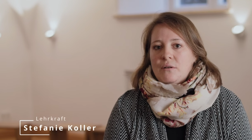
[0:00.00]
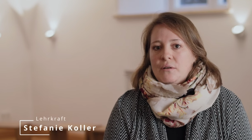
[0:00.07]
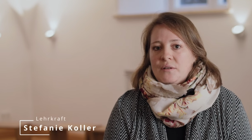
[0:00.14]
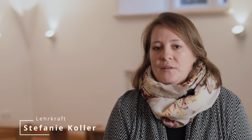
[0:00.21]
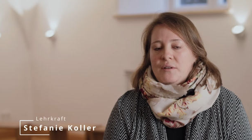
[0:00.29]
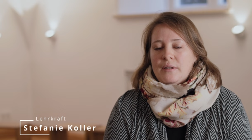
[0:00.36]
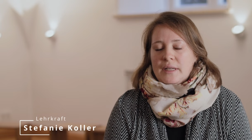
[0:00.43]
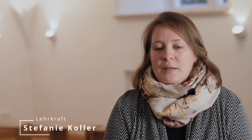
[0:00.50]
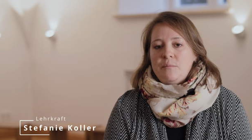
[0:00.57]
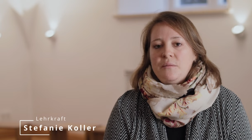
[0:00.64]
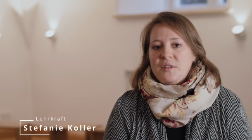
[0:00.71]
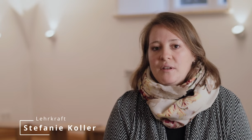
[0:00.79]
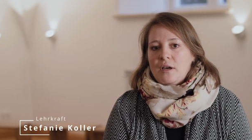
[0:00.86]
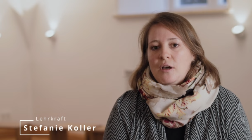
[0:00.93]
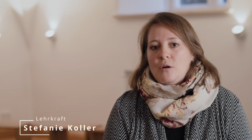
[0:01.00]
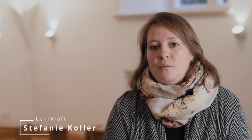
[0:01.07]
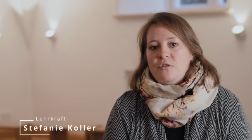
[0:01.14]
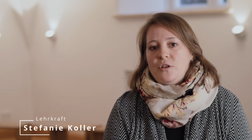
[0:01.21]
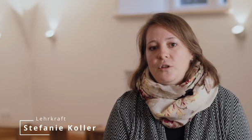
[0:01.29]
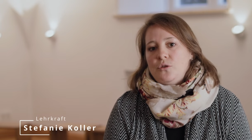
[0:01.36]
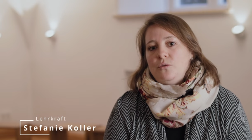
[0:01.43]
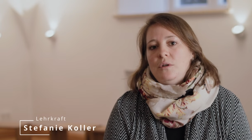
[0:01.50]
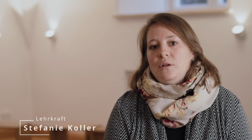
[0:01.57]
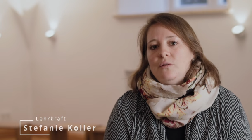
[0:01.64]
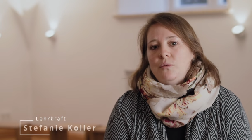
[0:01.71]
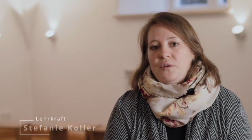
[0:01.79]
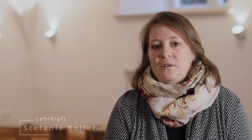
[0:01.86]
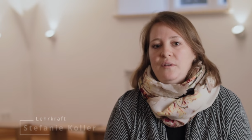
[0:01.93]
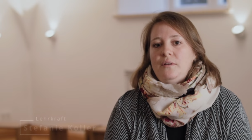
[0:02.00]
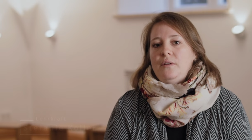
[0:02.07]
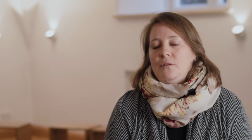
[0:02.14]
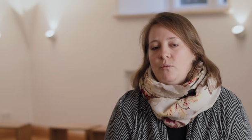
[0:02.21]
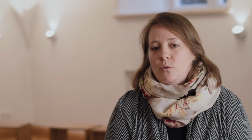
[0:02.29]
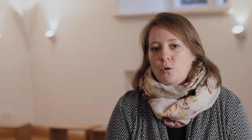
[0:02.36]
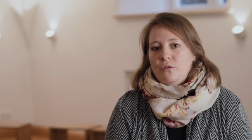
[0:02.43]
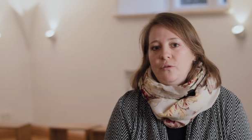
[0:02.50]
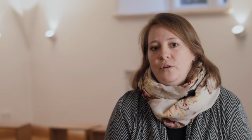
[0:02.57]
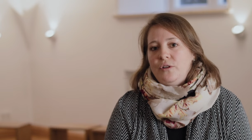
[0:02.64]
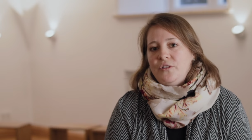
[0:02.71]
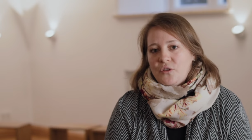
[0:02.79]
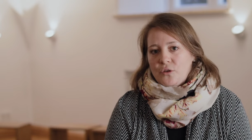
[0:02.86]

als Lebensraum für die Schüler, wo sie sich wohlfühlen